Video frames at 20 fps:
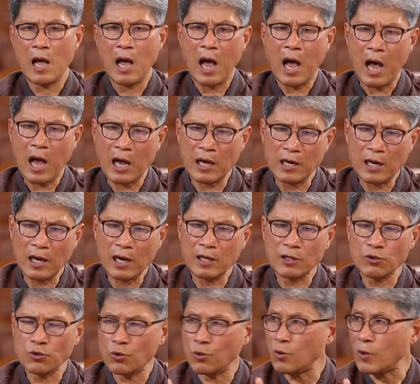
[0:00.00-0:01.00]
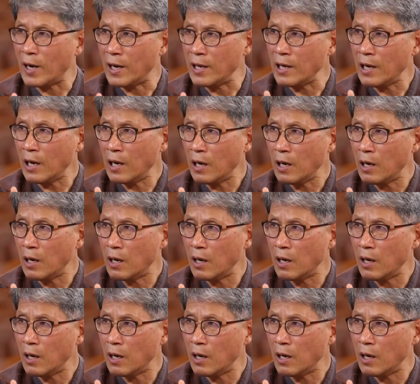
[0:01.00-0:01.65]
하나가 들어와야